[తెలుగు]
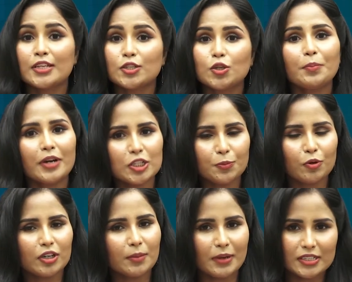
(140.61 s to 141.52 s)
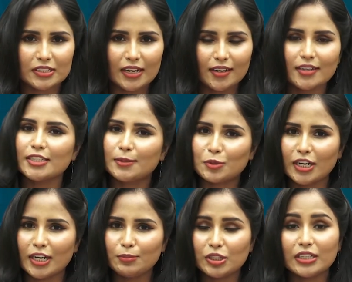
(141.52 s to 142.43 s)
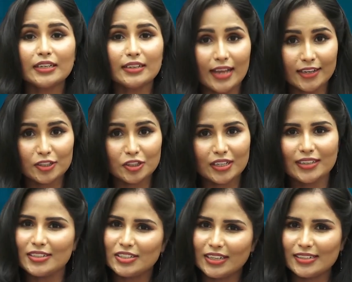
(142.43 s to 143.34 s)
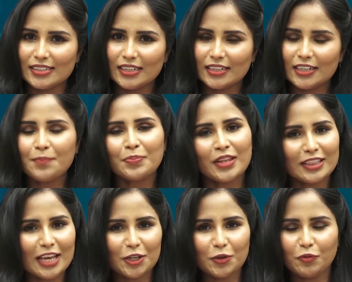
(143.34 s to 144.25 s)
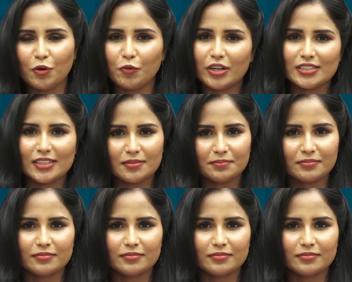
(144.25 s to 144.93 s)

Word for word: సో మర్చిపోకుండా మా ఛానల్ని సబ్స్క్రైబ్ చేయండి లైక్ చేయండి షేర్ చేయండి థ్యాంక్ యూ ఫర్ వాచింగ్